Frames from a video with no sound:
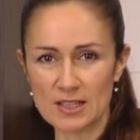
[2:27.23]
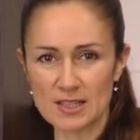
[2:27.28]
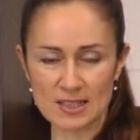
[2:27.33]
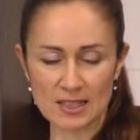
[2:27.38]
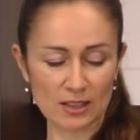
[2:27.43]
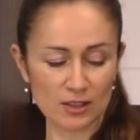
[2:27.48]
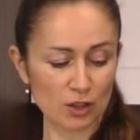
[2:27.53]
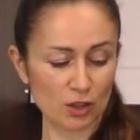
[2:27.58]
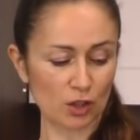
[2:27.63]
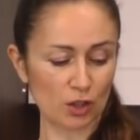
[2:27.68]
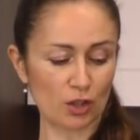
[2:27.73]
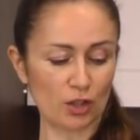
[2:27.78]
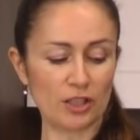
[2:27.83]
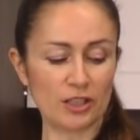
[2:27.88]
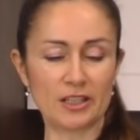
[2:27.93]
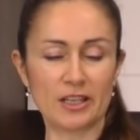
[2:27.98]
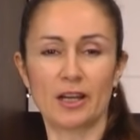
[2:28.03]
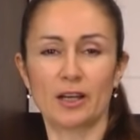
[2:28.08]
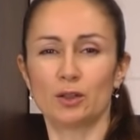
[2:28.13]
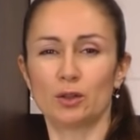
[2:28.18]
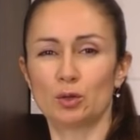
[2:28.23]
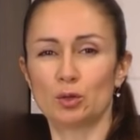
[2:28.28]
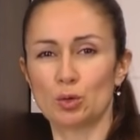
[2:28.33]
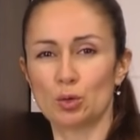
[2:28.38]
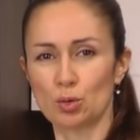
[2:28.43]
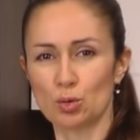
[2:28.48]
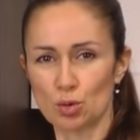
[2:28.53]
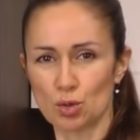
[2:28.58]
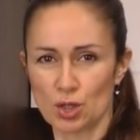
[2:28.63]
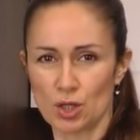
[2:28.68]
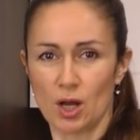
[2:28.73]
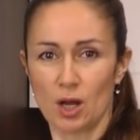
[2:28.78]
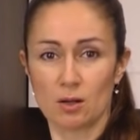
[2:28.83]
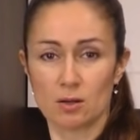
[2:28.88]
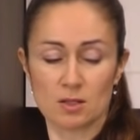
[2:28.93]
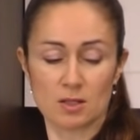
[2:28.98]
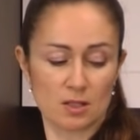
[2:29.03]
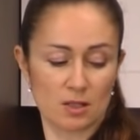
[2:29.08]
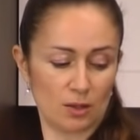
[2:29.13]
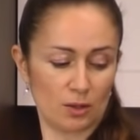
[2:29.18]
deska do krojenia, duży
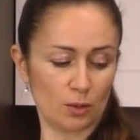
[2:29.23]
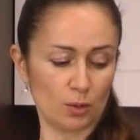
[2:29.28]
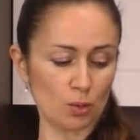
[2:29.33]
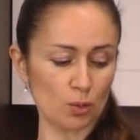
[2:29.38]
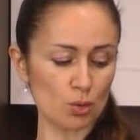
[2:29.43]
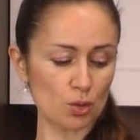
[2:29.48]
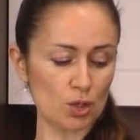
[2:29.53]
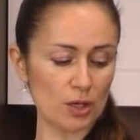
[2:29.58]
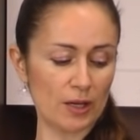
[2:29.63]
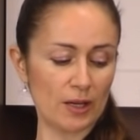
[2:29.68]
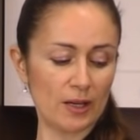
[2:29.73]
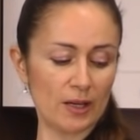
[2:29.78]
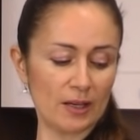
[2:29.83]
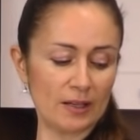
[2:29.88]
ostry nóż,